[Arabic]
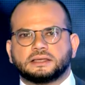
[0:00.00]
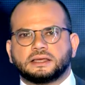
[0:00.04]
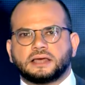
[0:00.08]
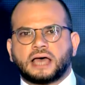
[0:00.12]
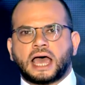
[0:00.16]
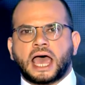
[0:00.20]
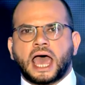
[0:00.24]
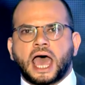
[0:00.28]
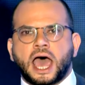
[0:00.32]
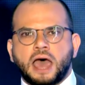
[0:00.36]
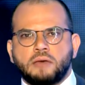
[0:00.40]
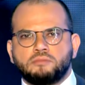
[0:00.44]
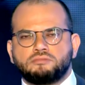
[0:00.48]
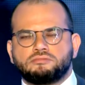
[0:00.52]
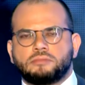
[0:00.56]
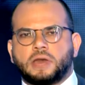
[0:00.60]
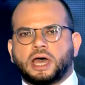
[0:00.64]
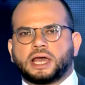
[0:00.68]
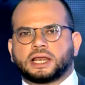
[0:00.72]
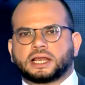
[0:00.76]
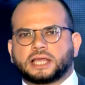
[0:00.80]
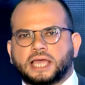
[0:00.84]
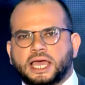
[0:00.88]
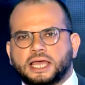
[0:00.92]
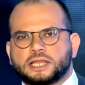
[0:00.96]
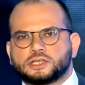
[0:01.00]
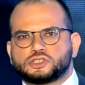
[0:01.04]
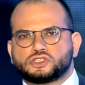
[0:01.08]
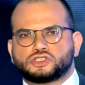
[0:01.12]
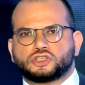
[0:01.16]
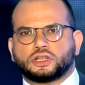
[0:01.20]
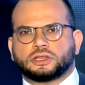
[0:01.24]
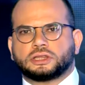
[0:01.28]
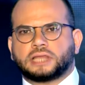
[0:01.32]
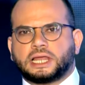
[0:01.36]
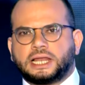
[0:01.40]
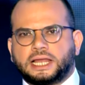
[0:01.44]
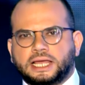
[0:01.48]
أهم أركان
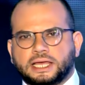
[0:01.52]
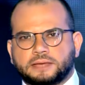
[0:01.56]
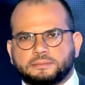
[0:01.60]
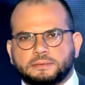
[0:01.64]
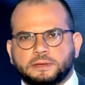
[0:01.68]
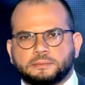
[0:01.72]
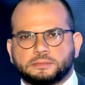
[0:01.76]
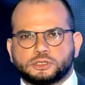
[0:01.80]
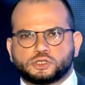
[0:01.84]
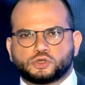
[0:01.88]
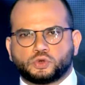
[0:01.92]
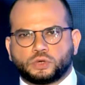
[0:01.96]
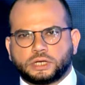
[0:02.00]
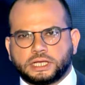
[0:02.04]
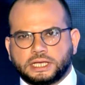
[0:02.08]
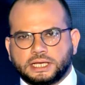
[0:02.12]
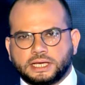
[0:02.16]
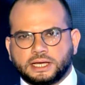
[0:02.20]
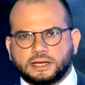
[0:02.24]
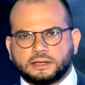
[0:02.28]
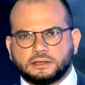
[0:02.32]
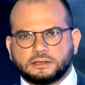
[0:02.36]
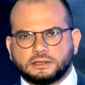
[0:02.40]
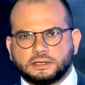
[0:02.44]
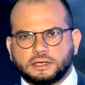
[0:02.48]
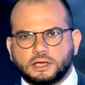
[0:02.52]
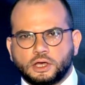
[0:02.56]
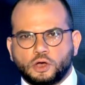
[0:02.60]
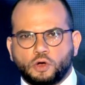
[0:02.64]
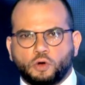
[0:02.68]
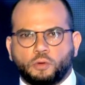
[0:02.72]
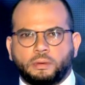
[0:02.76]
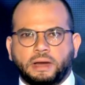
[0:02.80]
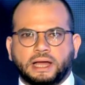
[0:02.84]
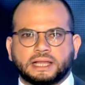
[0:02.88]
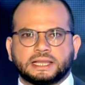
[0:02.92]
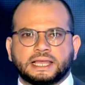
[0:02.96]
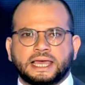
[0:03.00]
السلطة الحاكمة بسوريا
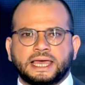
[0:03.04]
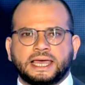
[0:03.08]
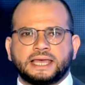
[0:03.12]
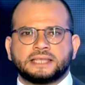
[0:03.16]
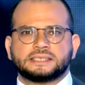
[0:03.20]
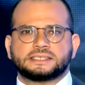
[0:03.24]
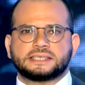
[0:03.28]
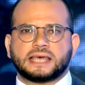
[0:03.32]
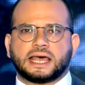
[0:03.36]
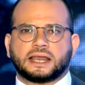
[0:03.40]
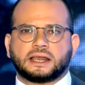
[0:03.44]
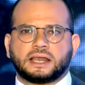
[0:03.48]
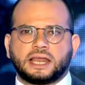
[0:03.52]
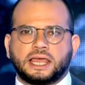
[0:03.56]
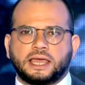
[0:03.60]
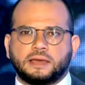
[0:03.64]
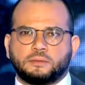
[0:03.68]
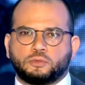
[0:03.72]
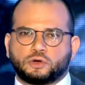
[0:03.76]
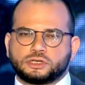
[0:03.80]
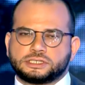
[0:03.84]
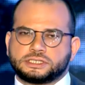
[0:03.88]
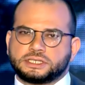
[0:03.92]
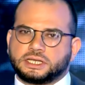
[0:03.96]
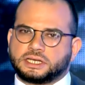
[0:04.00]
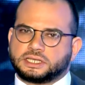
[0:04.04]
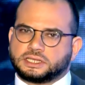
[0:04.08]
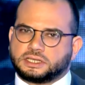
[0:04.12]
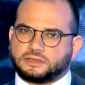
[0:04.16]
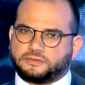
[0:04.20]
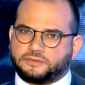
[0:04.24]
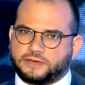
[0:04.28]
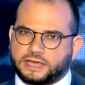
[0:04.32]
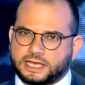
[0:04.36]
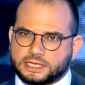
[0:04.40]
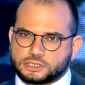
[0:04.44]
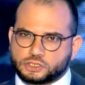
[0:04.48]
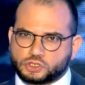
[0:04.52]
وبعدين صار نائب وزير
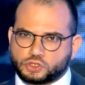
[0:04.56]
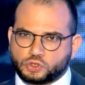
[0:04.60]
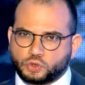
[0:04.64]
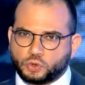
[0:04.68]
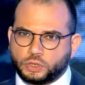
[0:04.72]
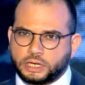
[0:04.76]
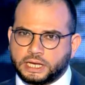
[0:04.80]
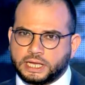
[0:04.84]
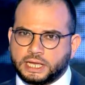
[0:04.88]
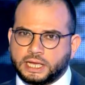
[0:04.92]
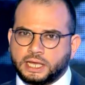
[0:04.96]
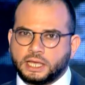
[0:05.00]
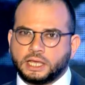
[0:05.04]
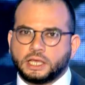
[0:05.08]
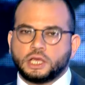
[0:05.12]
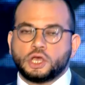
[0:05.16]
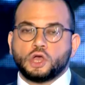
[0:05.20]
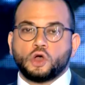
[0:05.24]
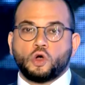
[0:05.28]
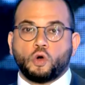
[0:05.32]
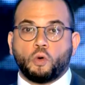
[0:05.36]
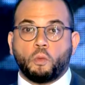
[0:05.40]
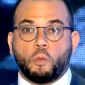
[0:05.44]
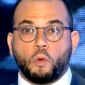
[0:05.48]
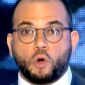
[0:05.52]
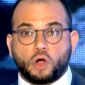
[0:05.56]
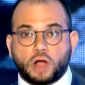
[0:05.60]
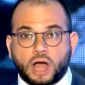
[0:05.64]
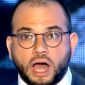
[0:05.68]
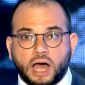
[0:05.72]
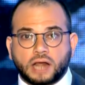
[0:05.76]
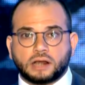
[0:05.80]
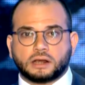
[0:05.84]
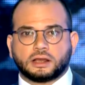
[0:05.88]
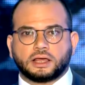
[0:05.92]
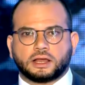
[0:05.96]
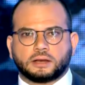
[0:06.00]
الدفاع السوري ومقرر